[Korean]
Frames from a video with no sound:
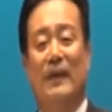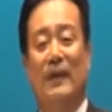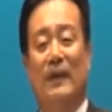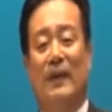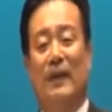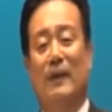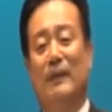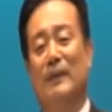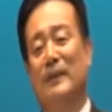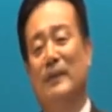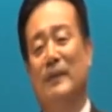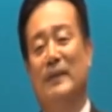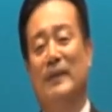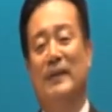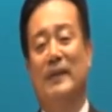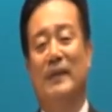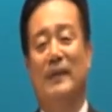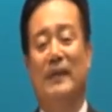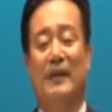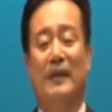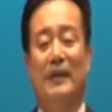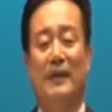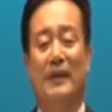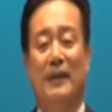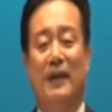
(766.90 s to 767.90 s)
여러분,
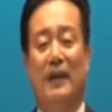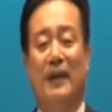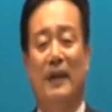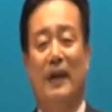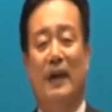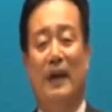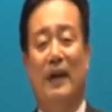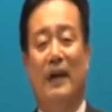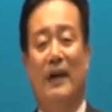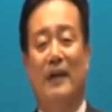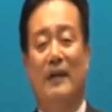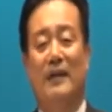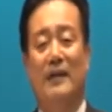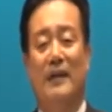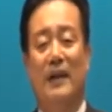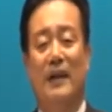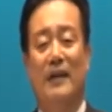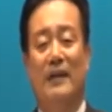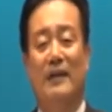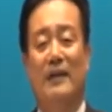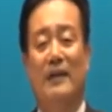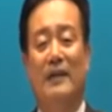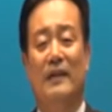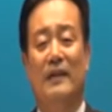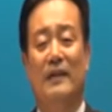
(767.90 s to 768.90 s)
이 땅에 내가
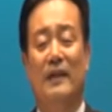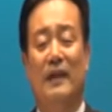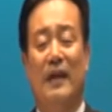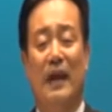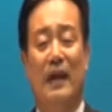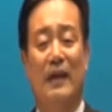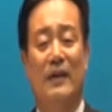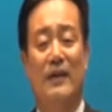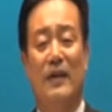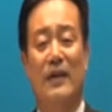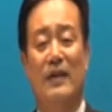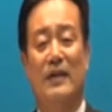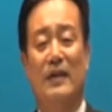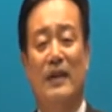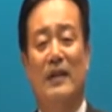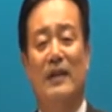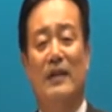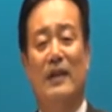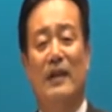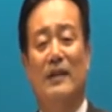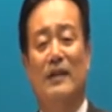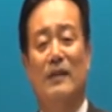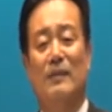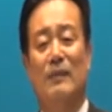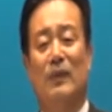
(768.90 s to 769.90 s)
차를, 개인적인 차를
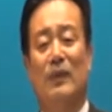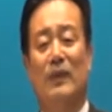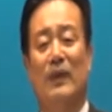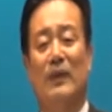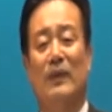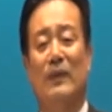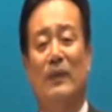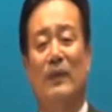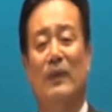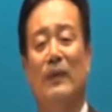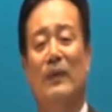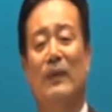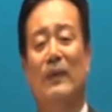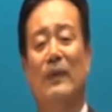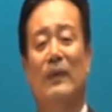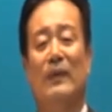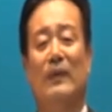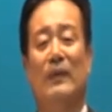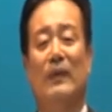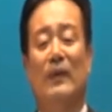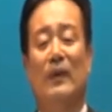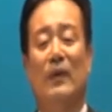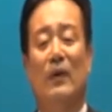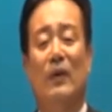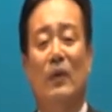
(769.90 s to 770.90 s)
갖지 못해도
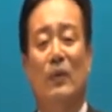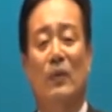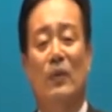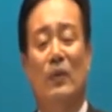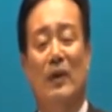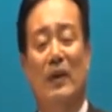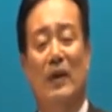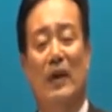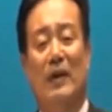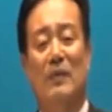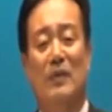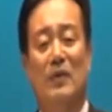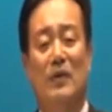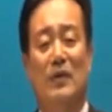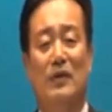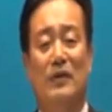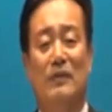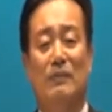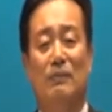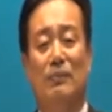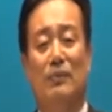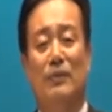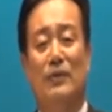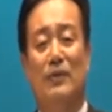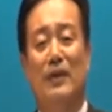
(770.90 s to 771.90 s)
우리
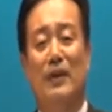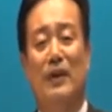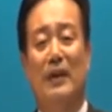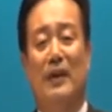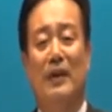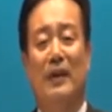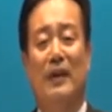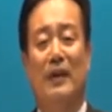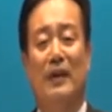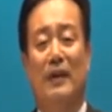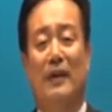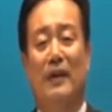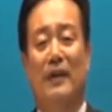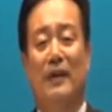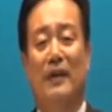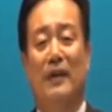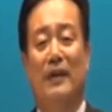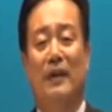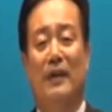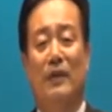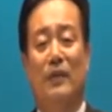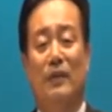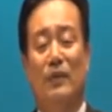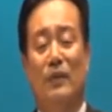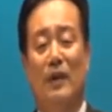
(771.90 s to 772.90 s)
아버지는 부자.
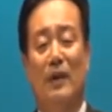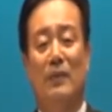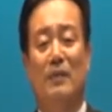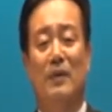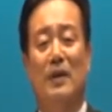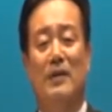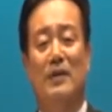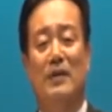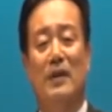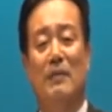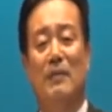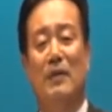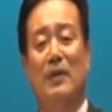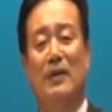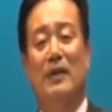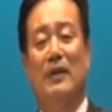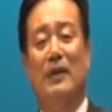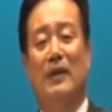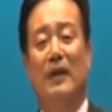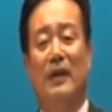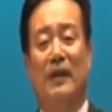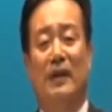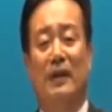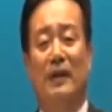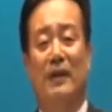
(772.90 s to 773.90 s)
우리 아버지가
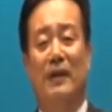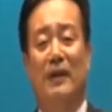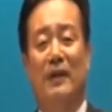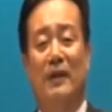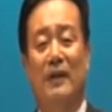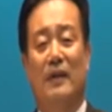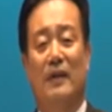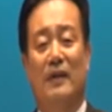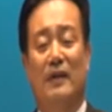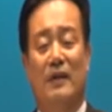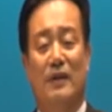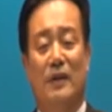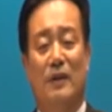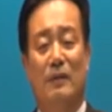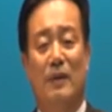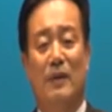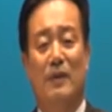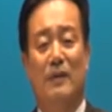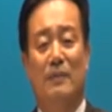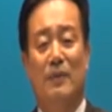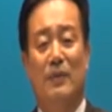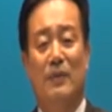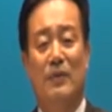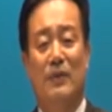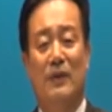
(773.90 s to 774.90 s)
재벌인데 집에
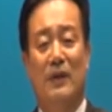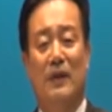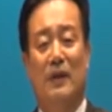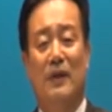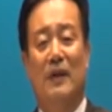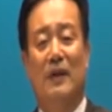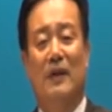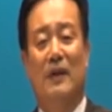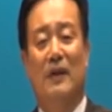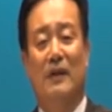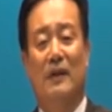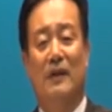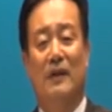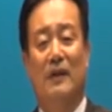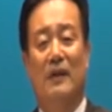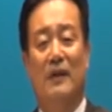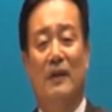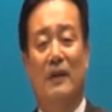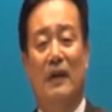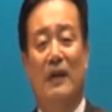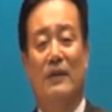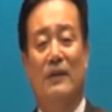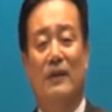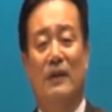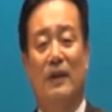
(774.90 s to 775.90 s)
스포츠카가
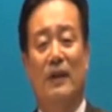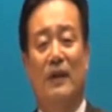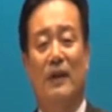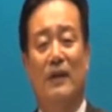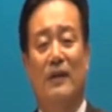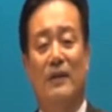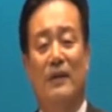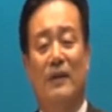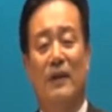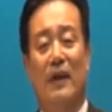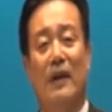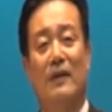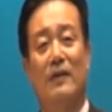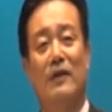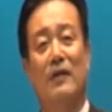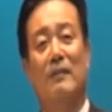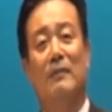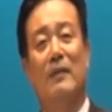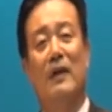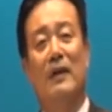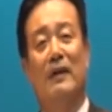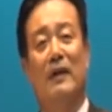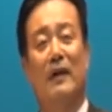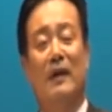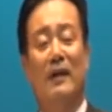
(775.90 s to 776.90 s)
다섯 개가 있어.
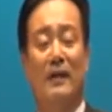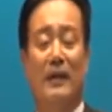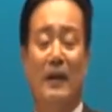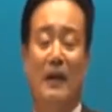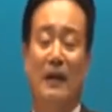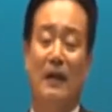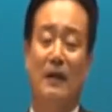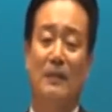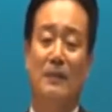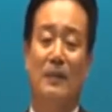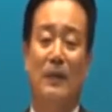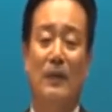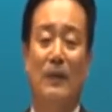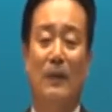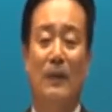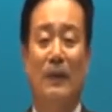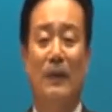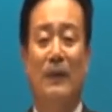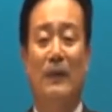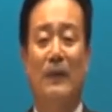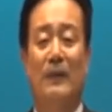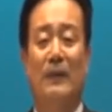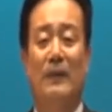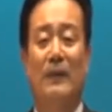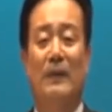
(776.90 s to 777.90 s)
계절마다 색깔별로.
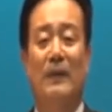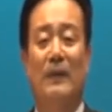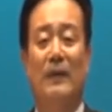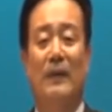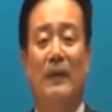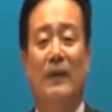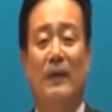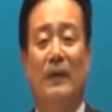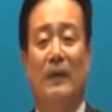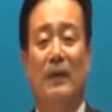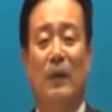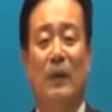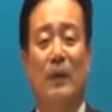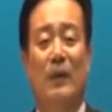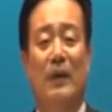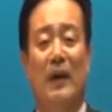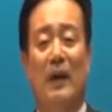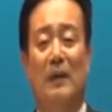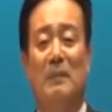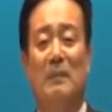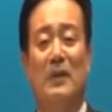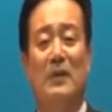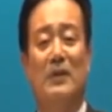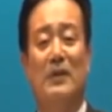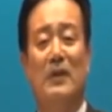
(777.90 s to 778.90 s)
근데 오늘
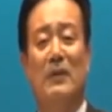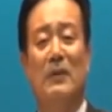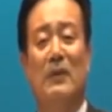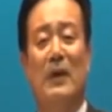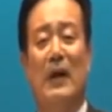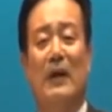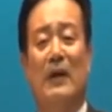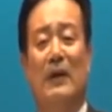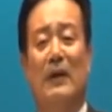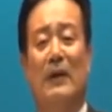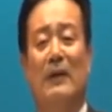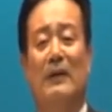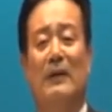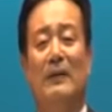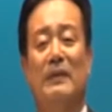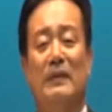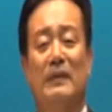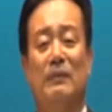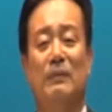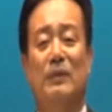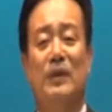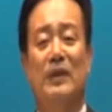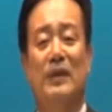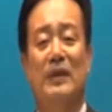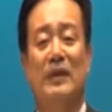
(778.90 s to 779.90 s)
내가 버스 타고 가요.
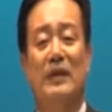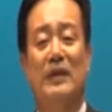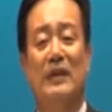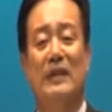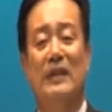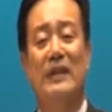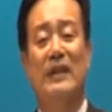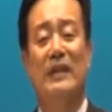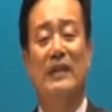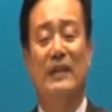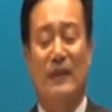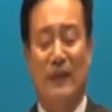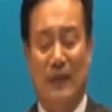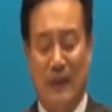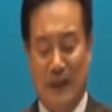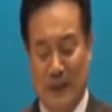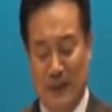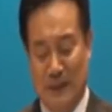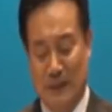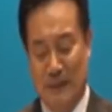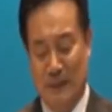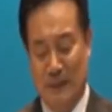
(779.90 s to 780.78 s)
무슨 일이 있어서.